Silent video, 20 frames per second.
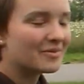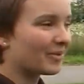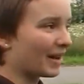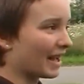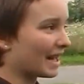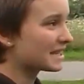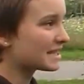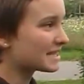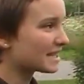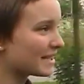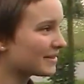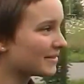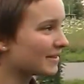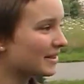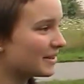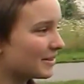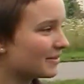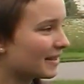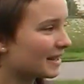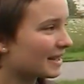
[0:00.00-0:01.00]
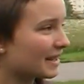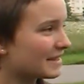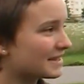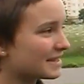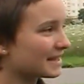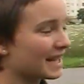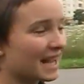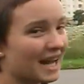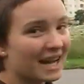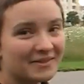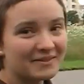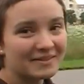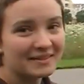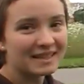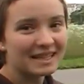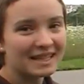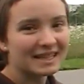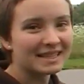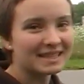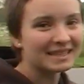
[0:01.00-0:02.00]
Brennstäbe über den Rostocker
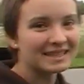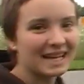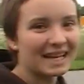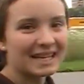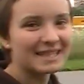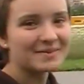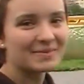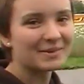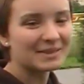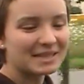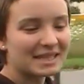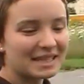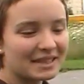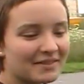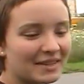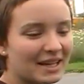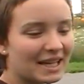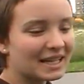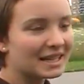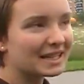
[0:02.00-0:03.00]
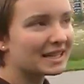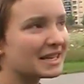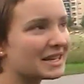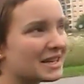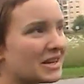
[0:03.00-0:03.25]
äh, transportiert werden.